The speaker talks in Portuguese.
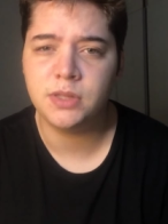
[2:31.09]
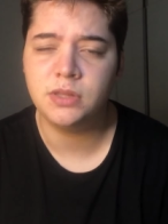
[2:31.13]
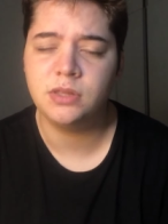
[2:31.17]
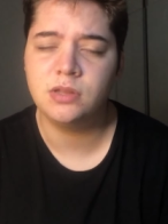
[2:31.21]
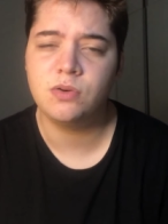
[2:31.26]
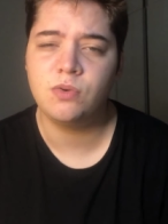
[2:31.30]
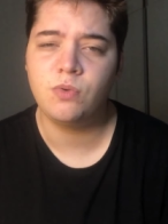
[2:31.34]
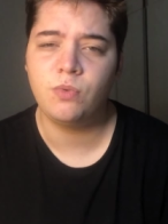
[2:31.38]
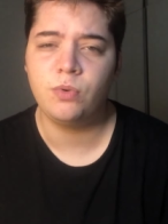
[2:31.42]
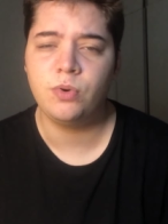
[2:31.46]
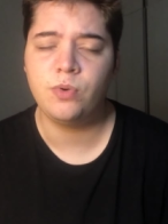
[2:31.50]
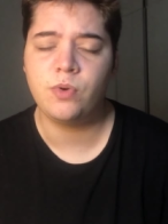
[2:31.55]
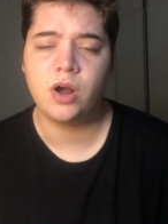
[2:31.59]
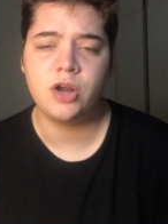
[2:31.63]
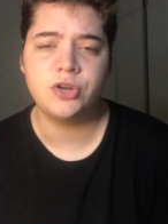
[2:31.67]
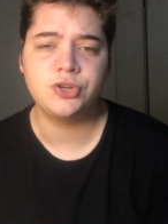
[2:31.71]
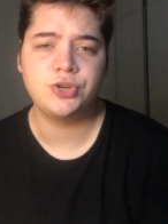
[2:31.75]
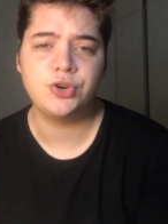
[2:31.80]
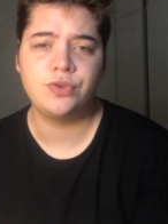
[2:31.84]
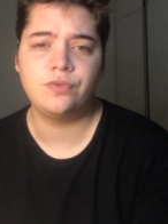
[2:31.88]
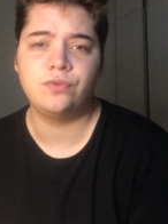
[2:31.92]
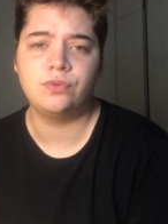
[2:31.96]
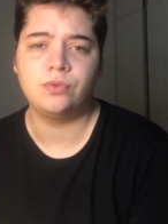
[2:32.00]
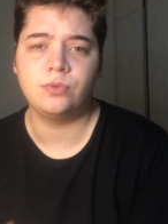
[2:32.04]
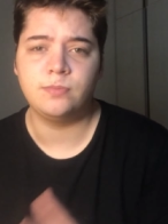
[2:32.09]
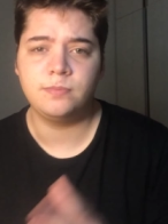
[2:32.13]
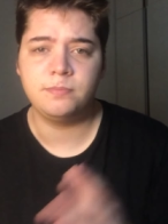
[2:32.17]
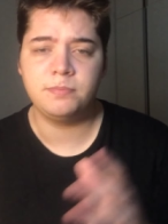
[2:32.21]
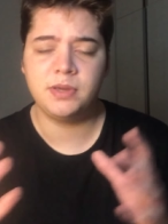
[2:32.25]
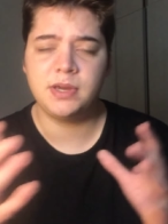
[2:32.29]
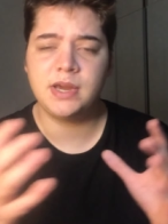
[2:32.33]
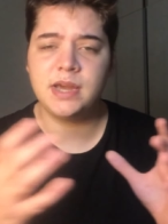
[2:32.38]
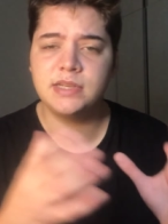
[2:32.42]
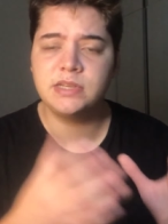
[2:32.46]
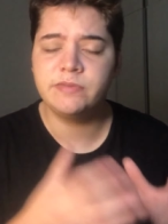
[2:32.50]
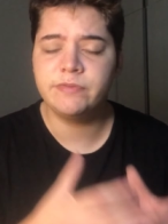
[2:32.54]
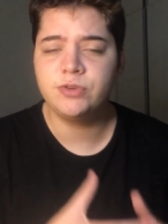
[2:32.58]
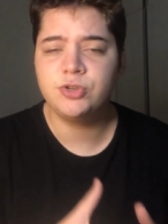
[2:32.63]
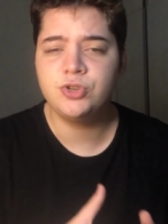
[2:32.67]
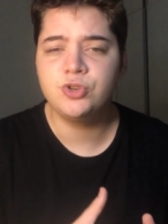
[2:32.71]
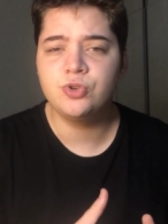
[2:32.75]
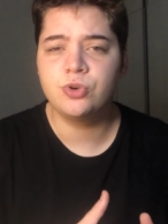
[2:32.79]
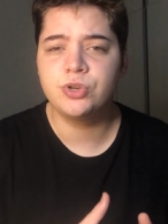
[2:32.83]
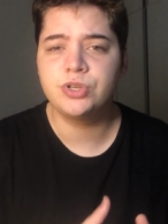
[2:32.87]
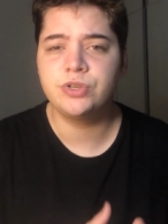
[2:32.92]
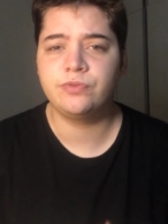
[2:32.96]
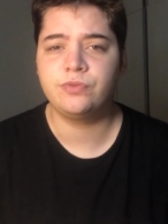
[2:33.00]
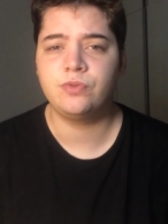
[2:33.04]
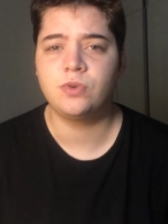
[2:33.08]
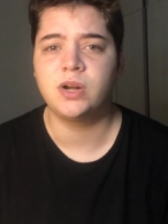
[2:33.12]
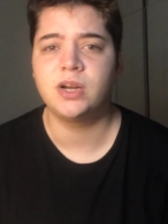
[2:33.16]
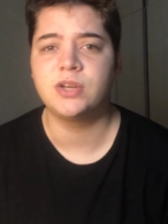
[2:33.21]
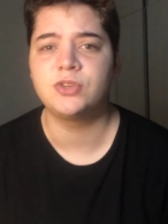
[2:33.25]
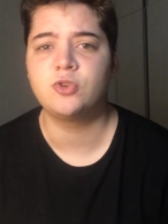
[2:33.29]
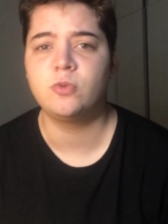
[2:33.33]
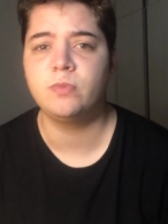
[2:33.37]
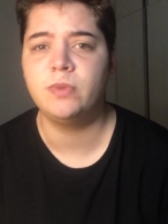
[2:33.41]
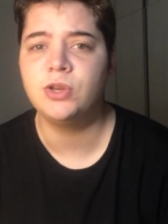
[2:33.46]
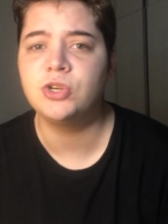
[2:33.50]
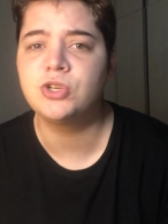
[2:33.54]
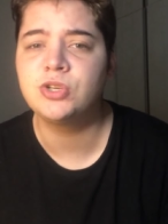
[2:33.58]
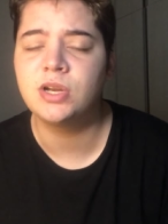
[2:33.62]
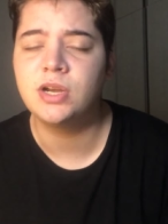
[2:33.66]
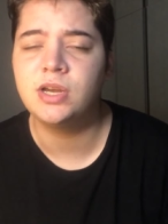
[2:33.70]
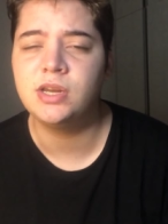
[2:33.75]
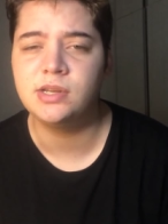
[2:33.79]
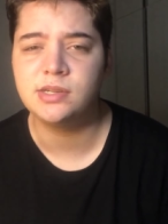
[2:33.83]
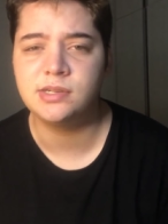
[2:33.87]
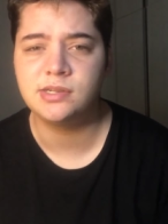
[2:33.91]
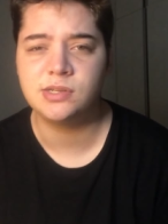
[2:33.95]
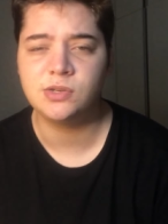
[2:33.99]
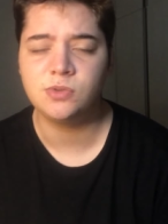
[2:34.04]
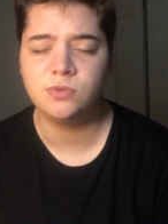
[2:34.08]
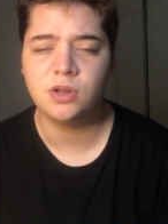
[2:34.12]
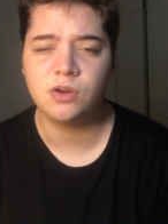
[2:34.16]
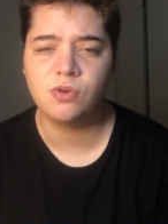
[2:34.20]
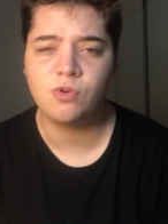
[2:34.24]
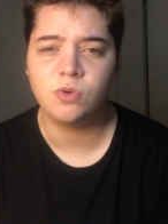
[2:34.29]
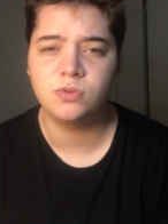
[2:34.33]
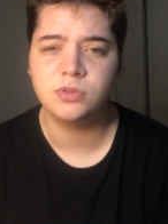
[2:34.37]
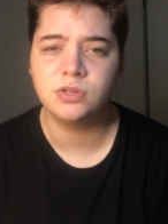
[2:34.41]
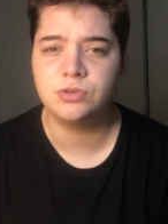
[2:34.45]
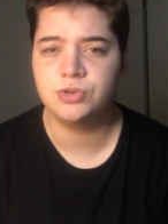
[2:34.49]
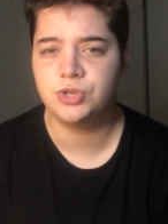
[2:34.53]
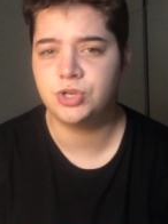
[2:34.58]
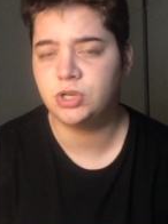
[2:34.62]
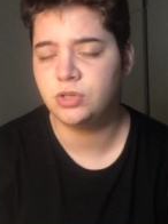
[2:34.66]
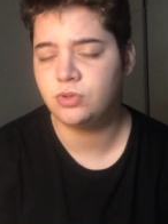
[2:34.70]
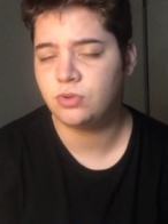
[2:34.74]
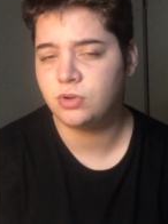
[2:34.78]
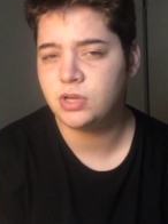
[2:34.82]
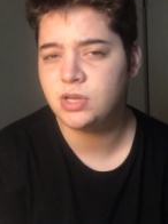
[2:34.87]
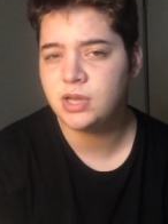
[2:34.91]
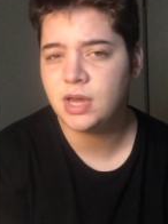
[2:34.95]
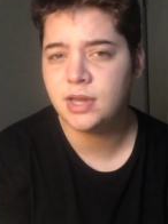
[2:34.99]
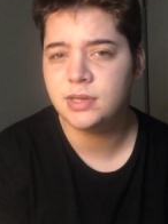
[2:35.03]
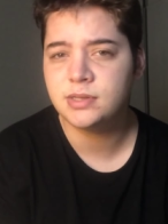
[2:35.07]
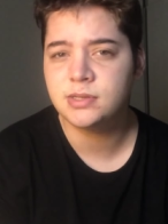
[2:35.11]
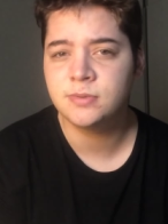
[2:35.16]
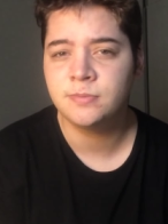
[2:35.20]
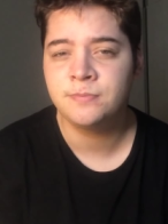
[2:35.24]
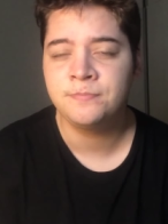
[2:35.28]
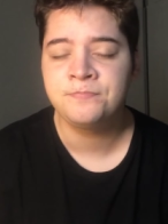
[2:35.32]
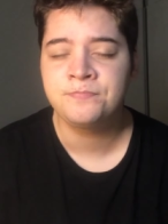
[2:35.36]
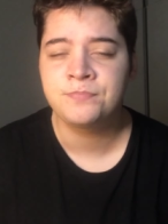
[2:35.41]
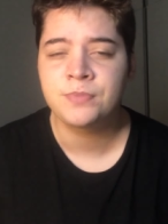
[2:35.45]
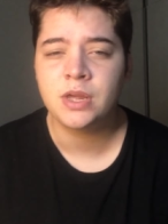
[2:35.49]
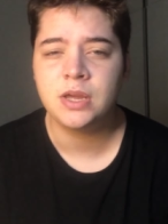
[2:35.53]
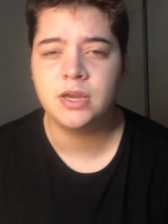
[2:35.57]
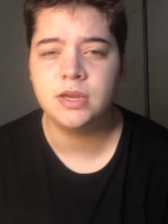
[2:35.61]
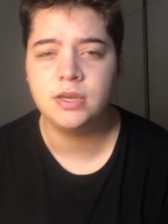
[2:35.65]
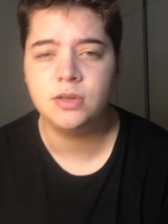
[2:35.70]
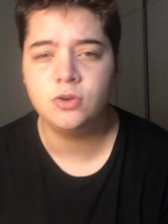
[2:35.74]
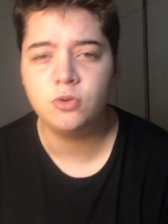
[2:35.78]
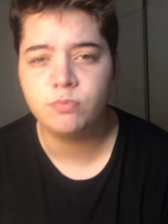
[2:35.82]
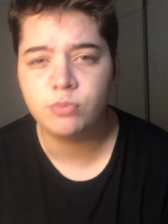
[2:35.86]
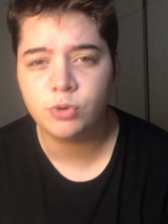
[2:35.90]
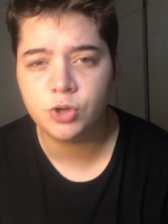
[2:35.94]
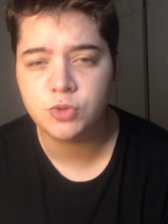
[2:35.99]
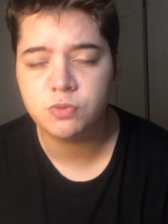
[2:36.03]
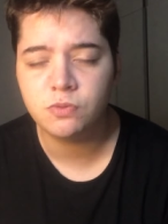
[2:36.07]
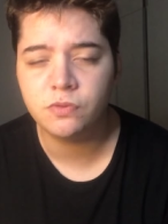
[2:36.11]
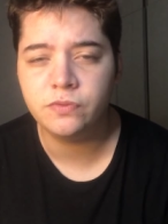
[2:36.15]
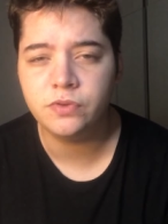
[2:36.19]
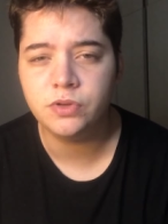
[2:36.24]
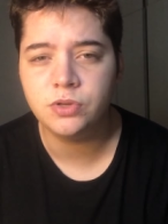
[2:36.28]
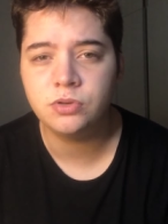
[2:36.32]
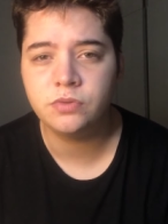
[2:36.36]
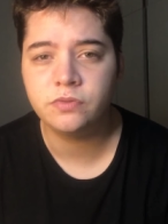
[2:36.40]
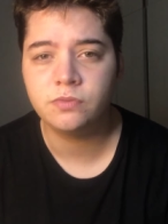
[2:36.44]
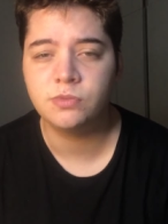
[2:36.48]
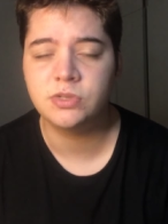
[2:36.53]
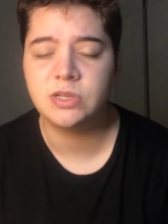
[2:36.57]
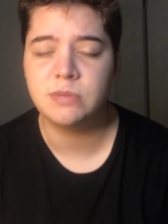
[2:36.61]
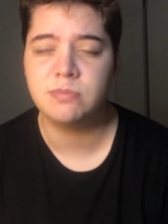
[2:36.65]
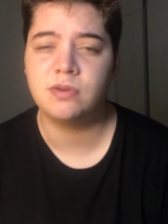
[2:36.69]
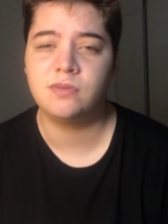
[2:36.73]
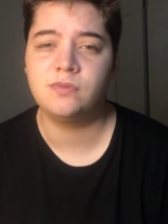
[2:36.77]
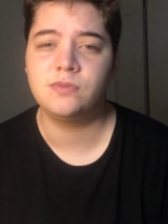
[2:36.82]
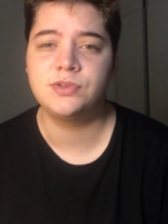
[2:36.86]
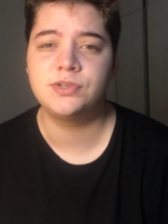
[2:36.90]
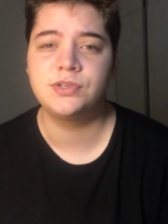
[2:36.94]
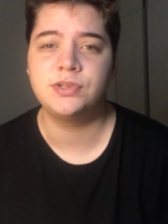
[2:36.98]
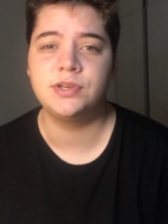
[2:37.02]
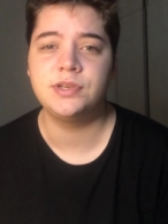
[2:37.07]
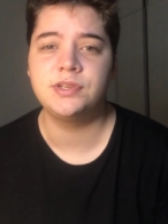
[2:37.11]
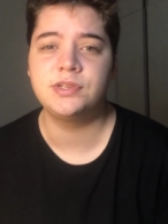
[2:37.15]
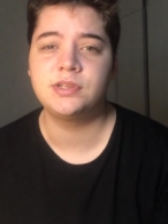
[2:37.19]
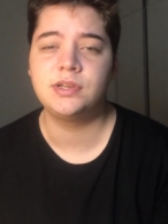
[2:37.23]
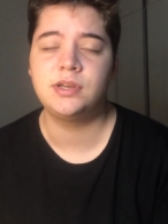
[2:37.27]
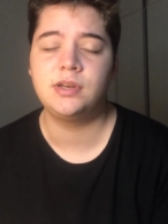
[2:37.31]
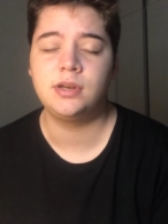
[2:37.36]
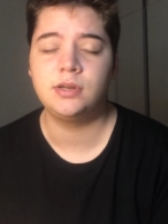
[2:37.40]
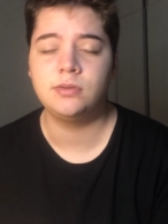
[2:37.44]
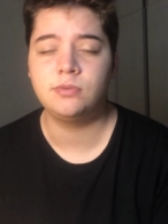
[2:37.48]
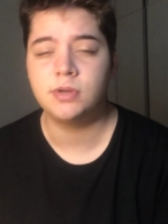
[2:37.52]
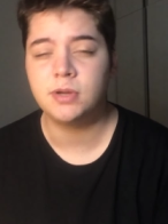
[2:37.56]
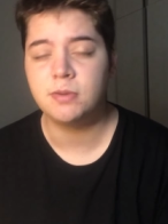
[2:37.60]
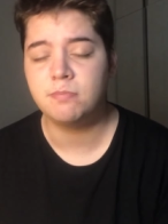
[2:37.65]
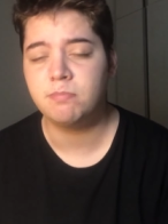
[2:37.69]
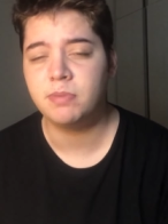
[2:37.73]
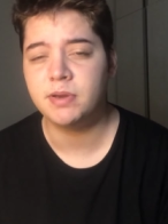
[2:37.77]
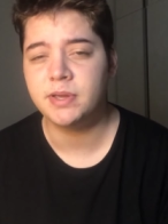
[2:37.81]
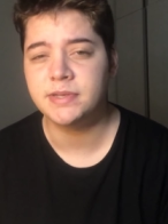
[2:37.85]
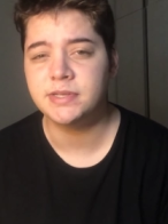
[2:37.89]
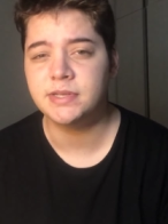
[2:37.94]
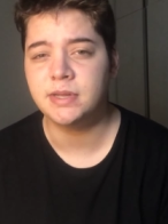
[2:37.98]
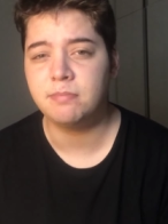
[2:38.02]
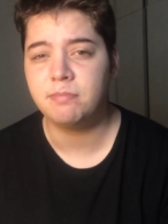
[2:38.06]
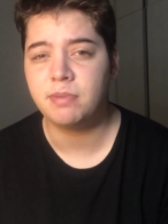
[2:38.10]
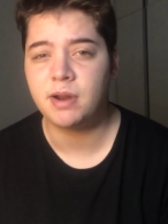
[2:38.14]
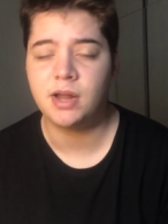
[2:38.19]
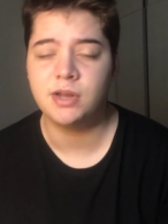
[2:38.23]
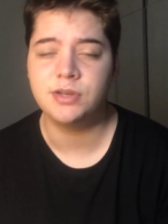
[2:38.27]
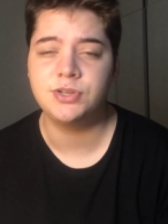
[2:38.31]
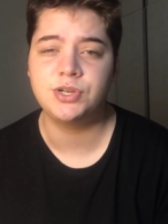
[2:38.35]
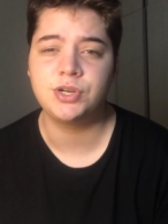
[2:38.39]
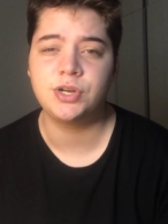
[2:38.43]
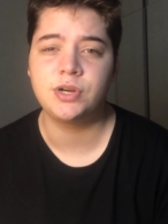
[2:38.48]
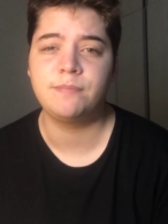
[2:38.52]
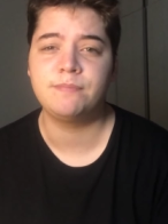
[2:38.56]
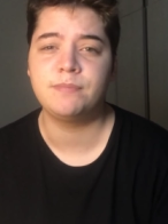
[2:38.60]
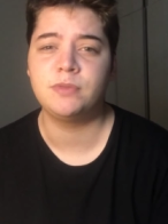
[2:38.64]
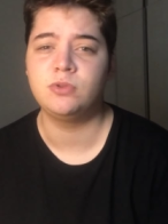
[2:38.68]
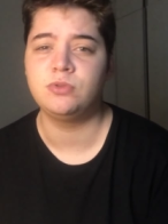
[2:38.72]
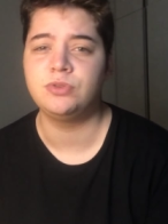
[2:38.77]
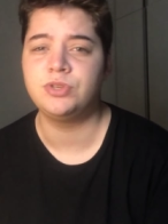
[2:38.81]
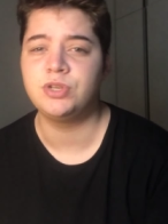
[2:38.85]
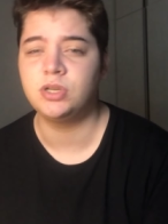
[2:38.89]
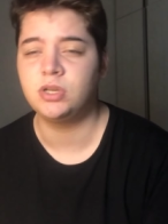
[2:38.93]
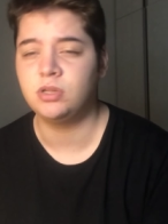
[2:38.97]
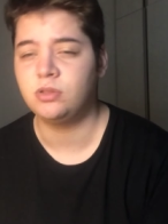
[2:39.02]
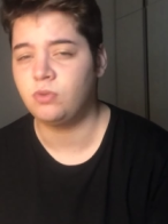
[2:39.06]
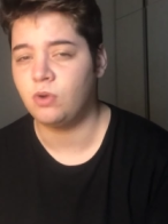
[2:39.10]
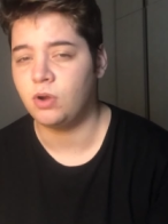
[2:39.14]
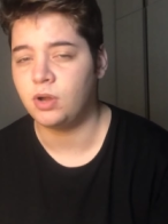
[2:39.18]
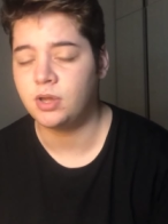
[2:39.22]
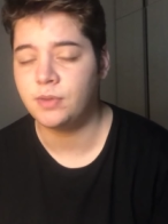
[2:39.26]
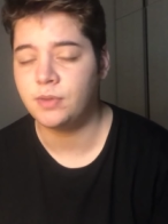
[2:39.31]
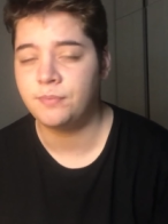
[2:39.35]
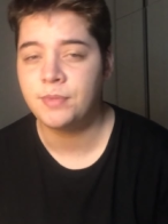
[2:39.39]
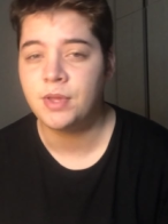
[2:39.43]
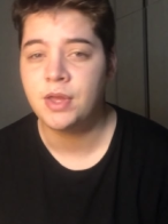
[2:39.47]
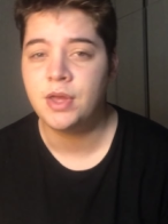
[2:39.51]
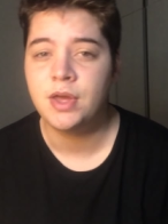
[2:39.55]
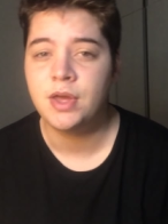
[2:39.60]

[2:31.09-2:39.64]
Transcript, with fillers: Então, eu acho que eu vou pegar esse vídeo de hoje e focar somente na criação da conta de TikTok Ads e no próximo vídeo eu vou mostrar para vocês criando campanhas na prática no TikTok.